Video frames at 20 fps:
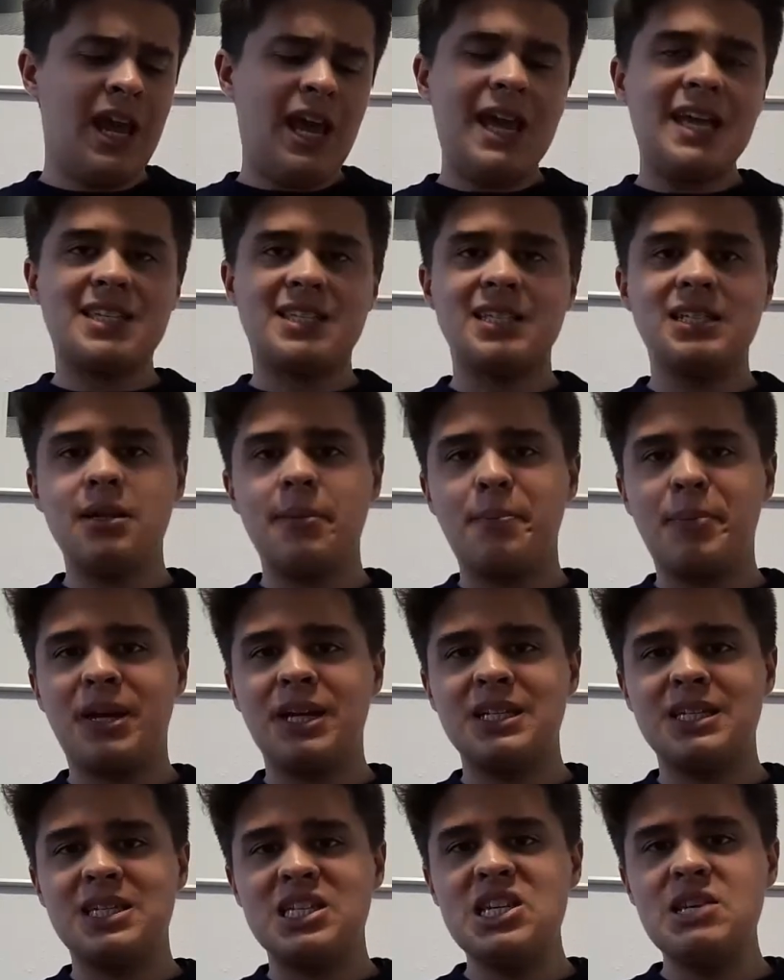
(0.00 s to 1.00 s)
Es sind im
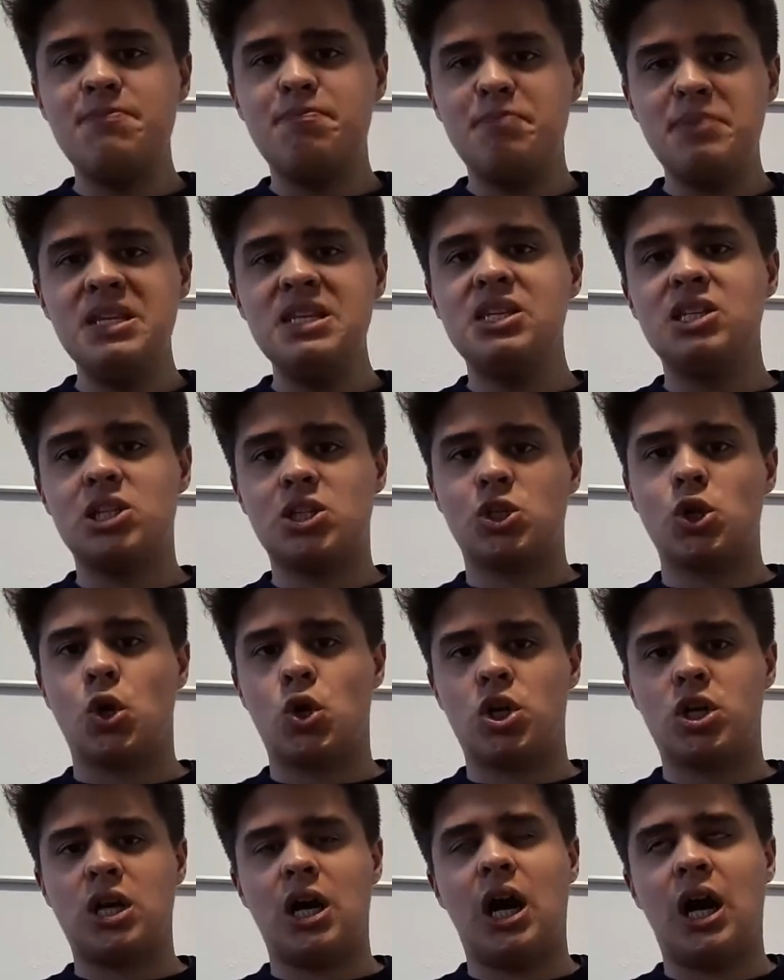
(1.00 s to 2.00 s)
Prinzip
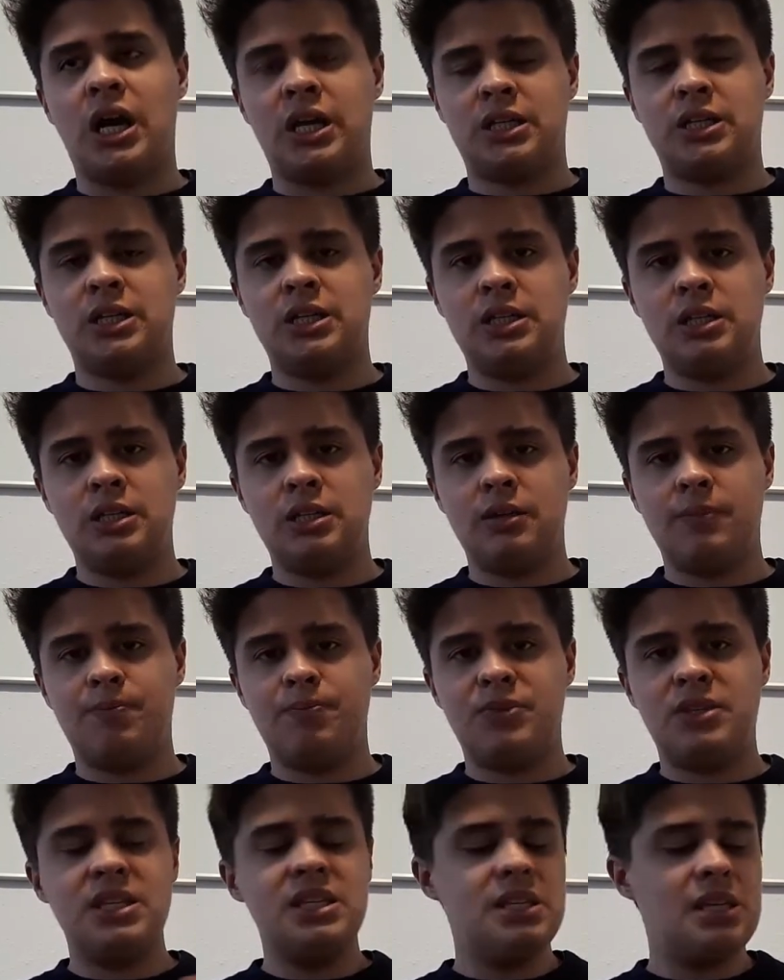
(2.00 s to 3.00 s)
B-Stock-Karten,
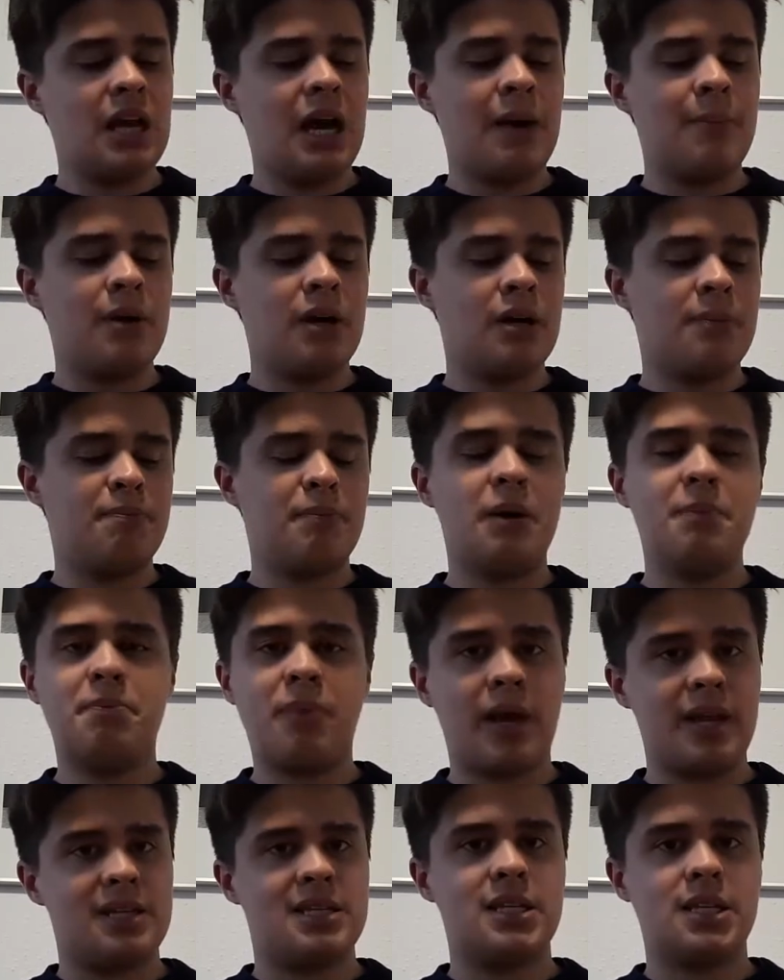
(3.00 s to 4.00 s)
die aber
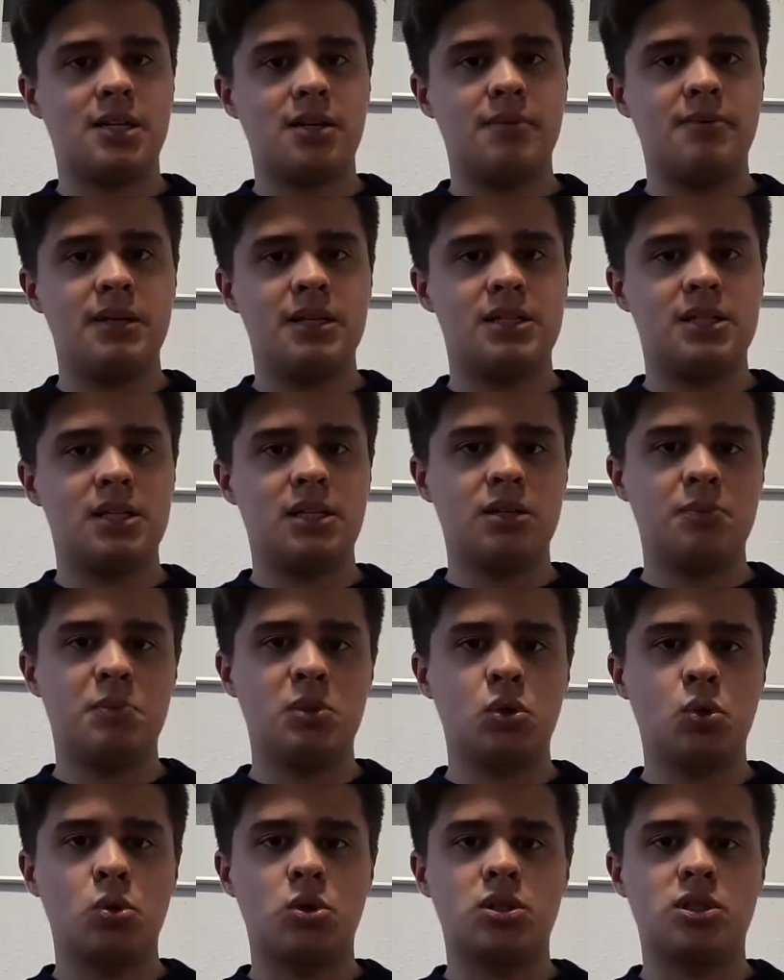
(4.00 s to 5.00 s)
Bicycle-mäßig
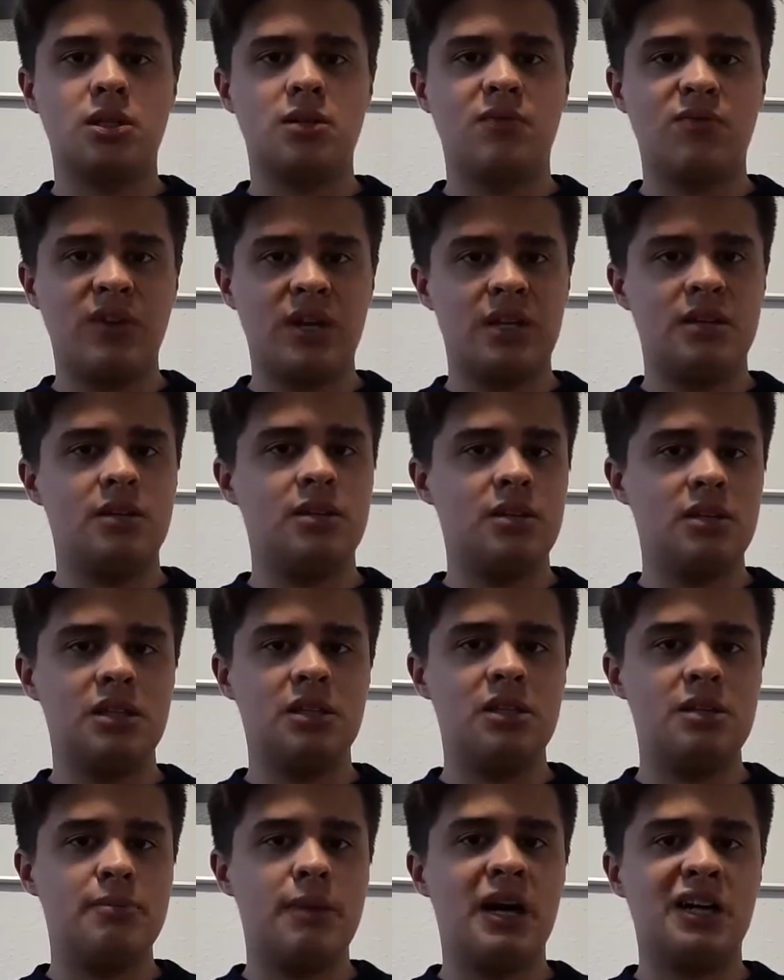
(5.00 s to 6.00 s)
gedruckt sind, wenn
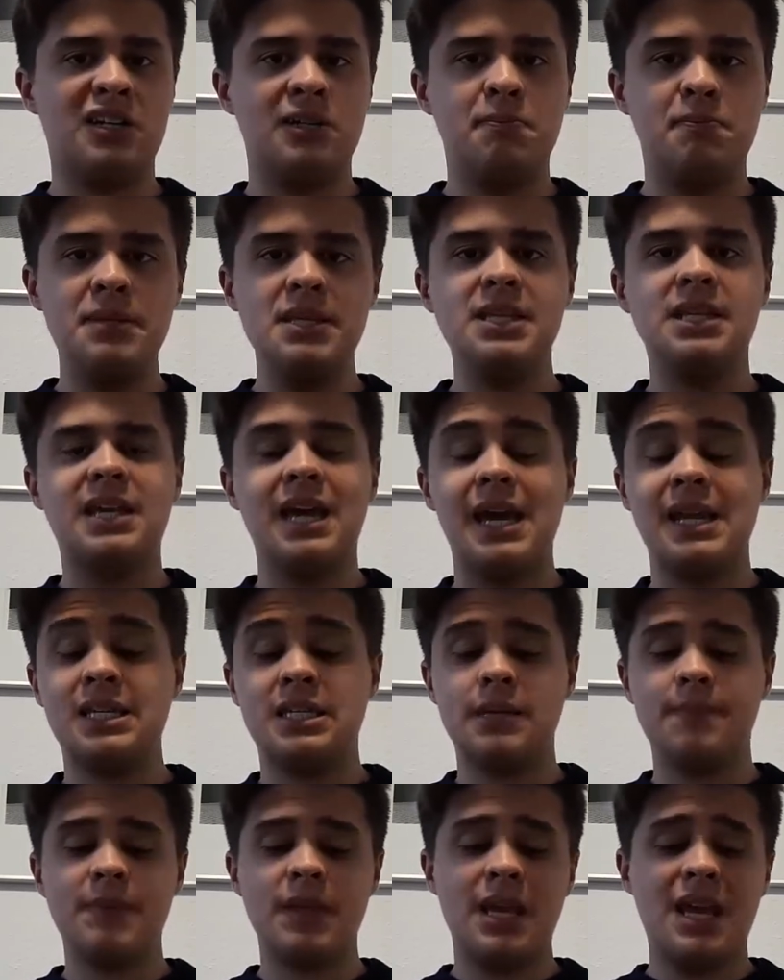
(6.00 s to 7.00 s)
ihr die Marke B
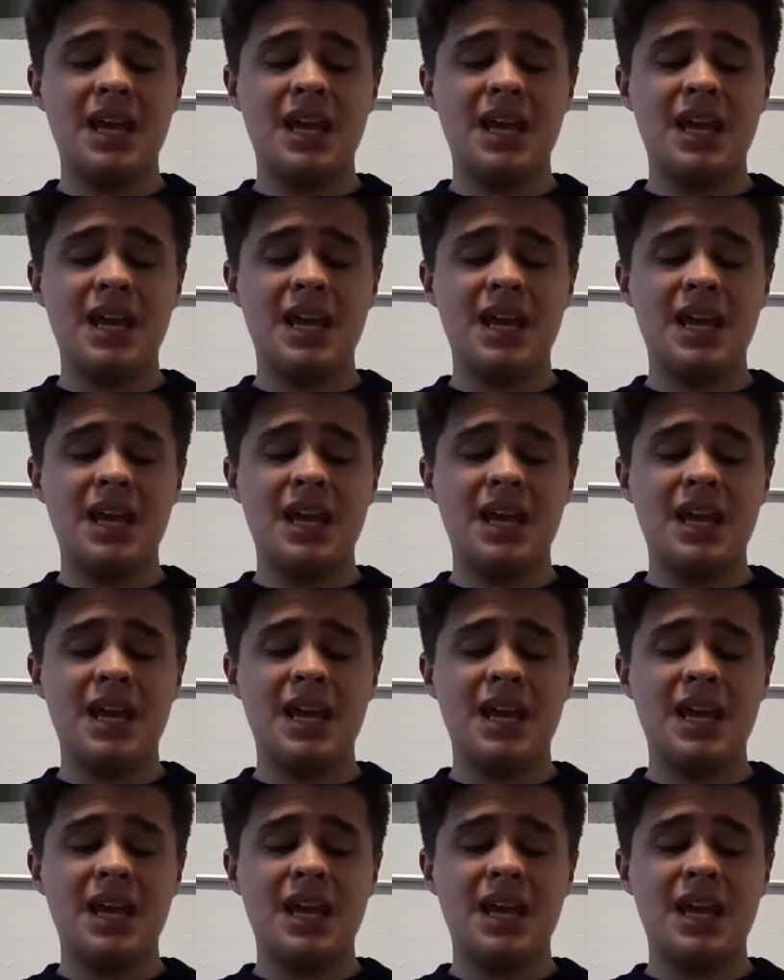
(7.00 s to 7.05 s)
kennt.